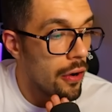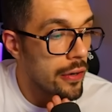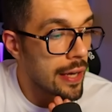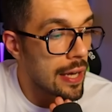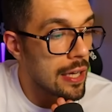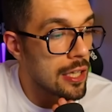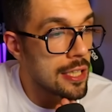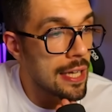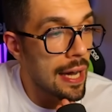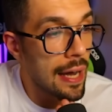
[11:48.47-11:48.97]

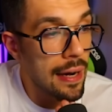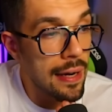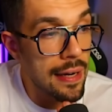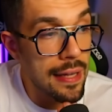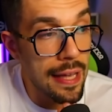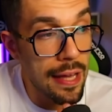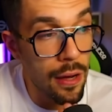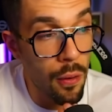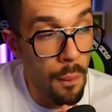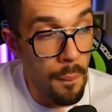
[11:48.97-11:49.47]
Ok, Charlie
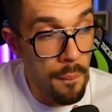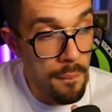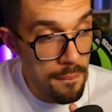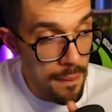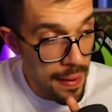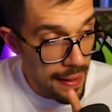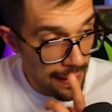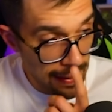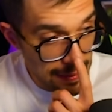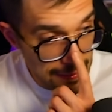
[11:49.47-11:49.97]
è un
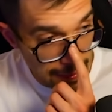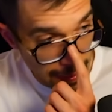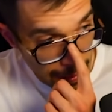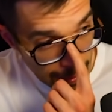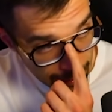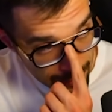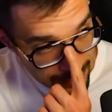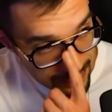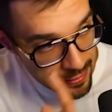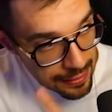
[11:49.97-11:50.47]
mega
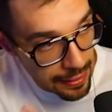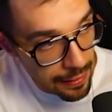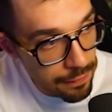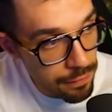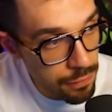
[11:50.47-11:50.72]
TRS